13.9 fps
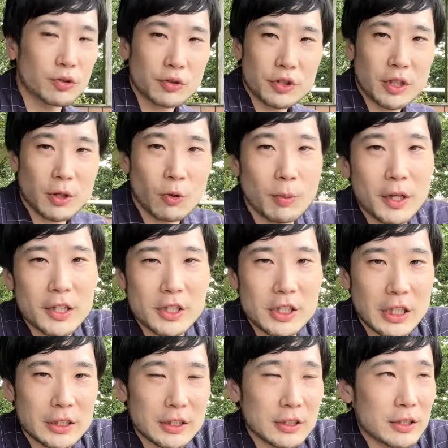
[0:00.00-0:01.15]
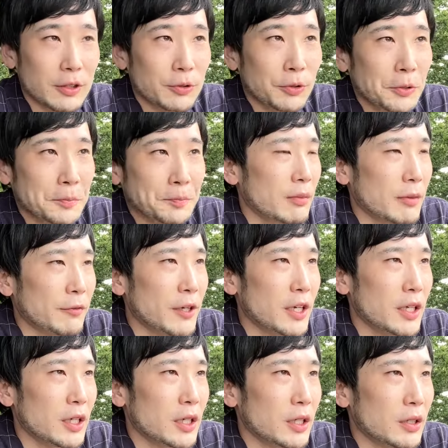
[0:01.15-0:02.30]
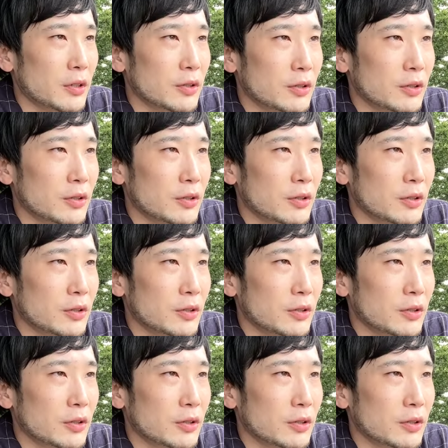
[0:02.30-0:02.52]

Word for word: とした小話なんですけど、まあ、フェリー、